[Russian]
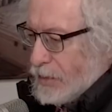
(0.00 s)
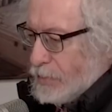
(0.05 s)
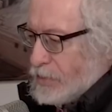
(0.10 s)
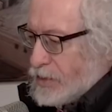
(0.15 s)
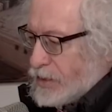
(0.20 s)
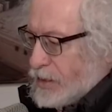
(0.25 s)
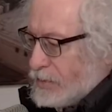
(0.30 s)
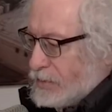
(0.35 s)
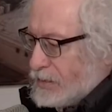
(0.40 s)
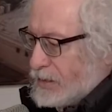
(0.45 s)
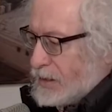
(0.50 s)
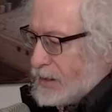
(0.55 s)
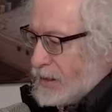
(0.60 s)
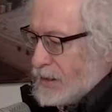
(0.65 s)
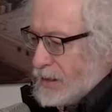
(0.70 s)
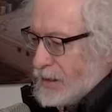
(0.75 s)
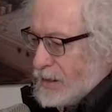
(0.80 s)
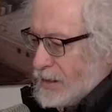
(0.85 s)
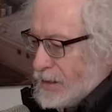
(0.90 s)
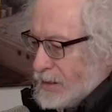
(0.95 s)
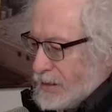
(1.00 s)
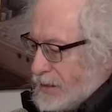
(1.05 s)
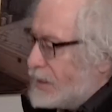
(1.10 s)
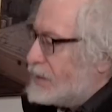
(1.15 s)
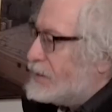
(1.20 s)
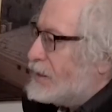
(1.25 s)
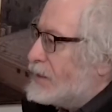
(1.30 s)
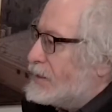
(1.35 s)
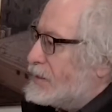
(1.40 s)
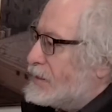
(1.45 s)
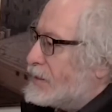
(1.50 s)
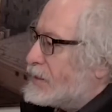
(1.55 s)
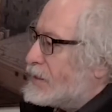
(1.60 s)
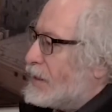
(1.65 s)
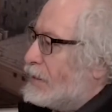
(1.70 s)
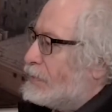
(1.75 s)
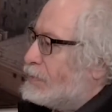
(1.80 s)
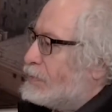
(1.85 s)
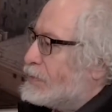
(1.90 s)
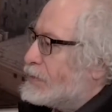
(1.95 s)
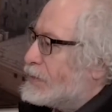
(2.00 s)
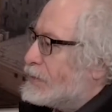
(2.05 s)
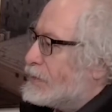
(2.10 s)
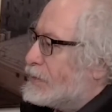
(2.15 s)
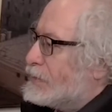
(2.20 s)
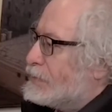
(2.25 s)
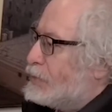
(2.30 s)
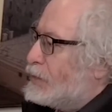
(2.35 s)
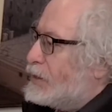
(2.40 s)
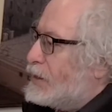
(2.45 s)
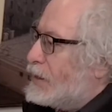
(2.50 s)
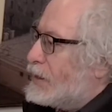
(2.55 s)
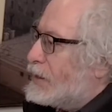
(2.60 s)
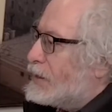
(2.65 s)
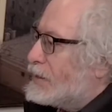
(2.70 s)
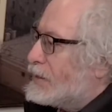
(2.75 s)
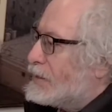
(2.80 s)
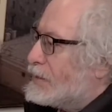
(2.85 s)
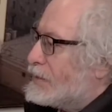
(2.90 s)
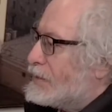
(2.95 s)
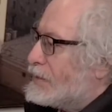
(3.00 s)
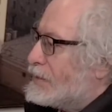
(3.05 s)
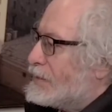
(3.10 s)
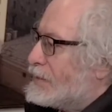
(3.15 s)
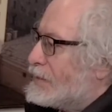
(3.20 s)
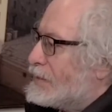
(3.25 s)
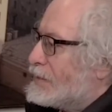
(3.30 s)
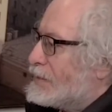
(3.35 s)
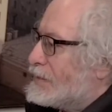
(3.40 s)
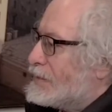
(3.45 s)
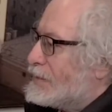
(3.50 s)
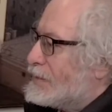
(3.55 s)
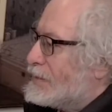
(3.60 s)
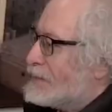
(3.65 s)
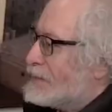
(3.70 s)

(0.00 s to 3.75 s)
международной деятельности, сказал Путин. Поняли? Ну, как-то